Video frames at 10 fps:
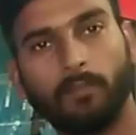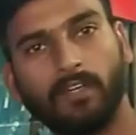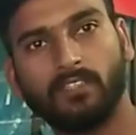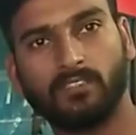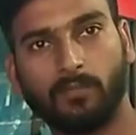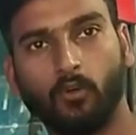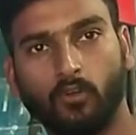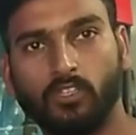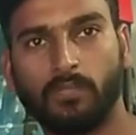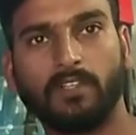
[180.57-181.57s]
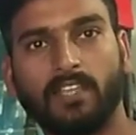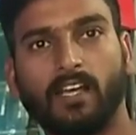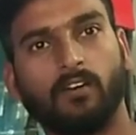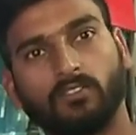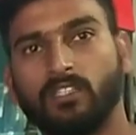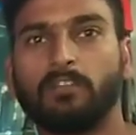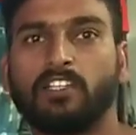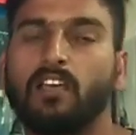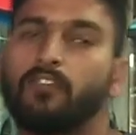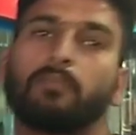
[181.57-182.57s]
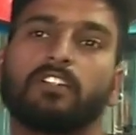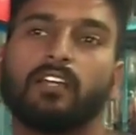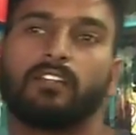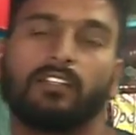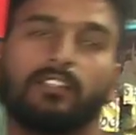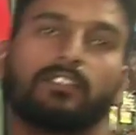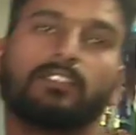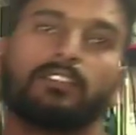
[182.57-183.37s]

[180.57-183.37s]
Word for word: बॉडी पे सब दो दो चिपक जाएगा उससे मछलियाँ भी मर जाती है